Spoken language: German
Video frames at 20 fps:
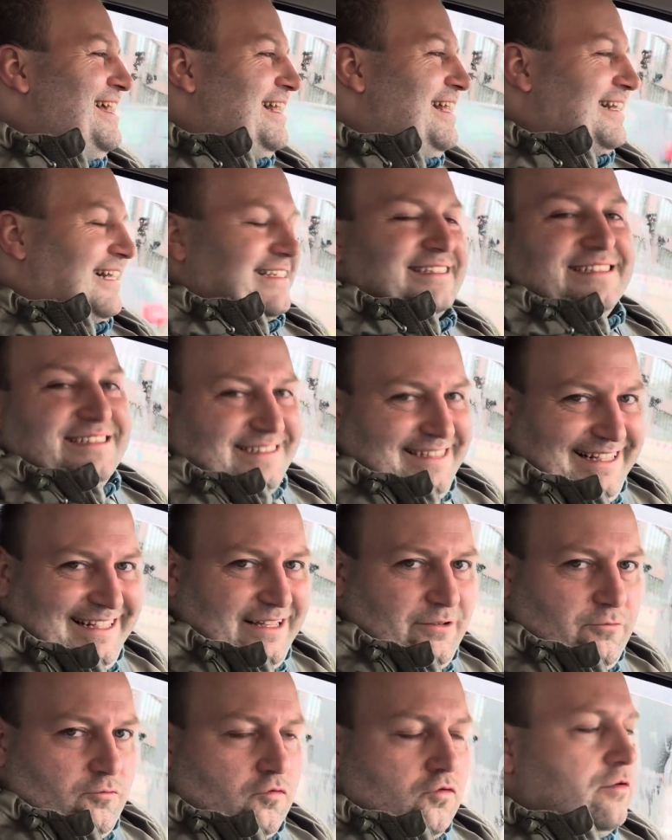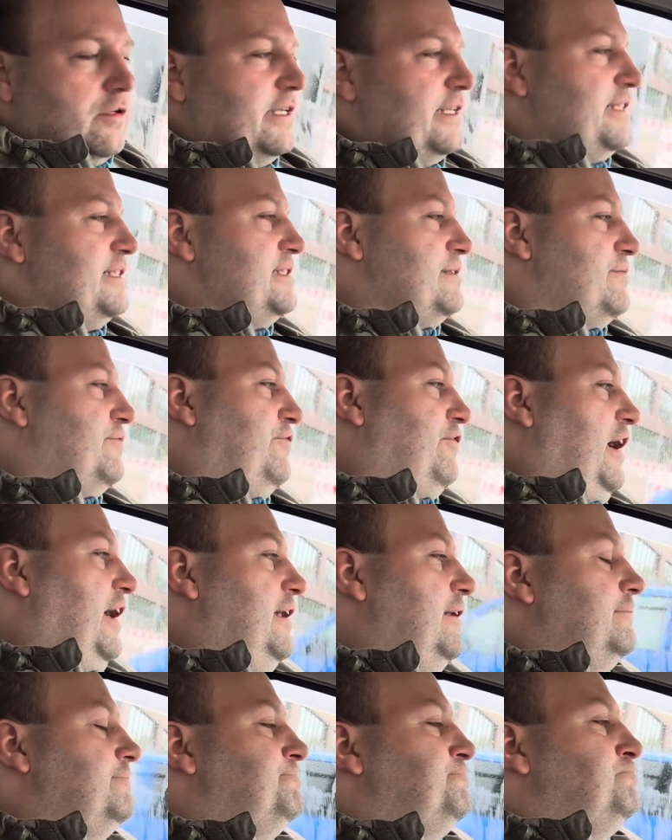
Das ist CDU in diesem Fall.